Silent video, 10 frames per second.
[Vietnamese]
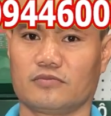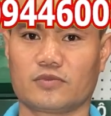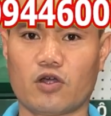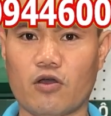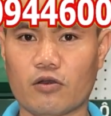
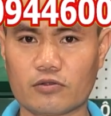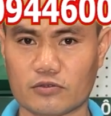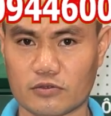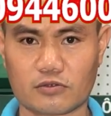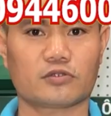nó
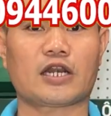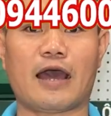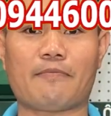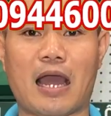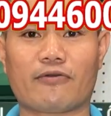
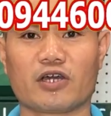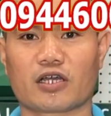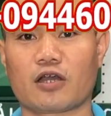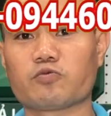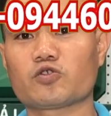đảm bảo
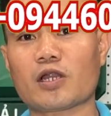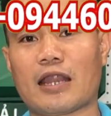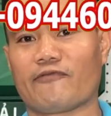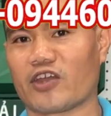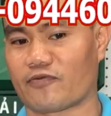được công suất
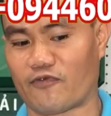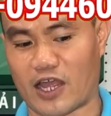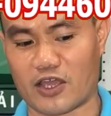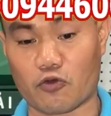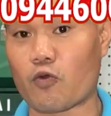làm việc
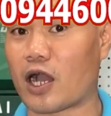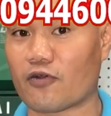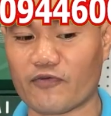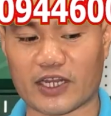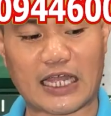và hiệu quả
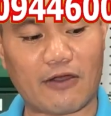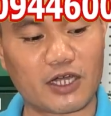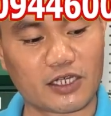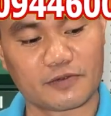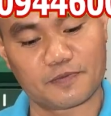công việc cao hơn